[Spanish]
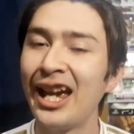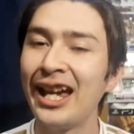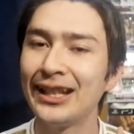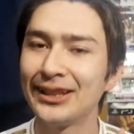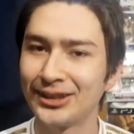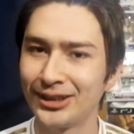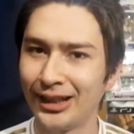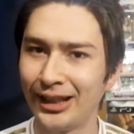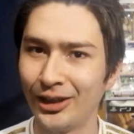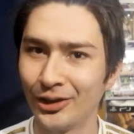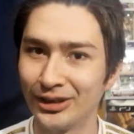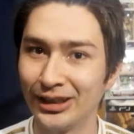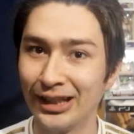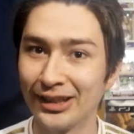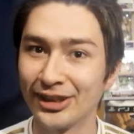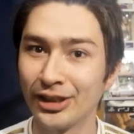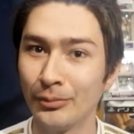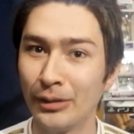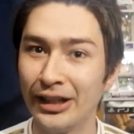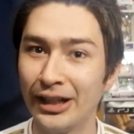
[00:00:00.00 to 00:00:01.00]
estrenos de
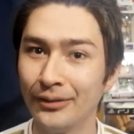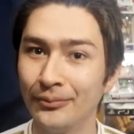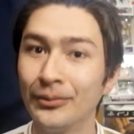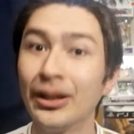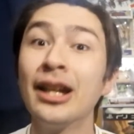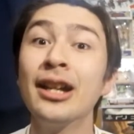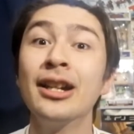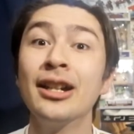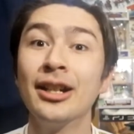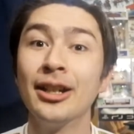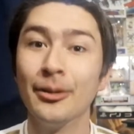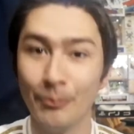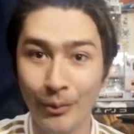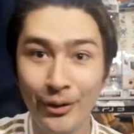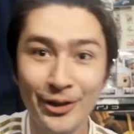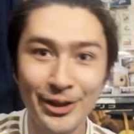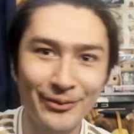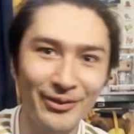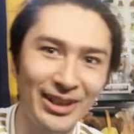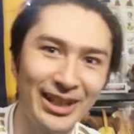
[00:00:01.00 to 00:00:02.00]
la semana.
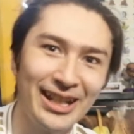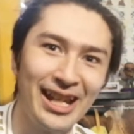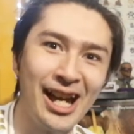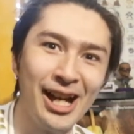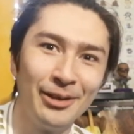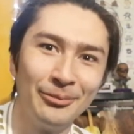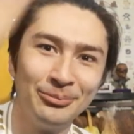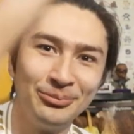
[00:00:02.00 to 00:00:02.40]
¡Vamos para allá!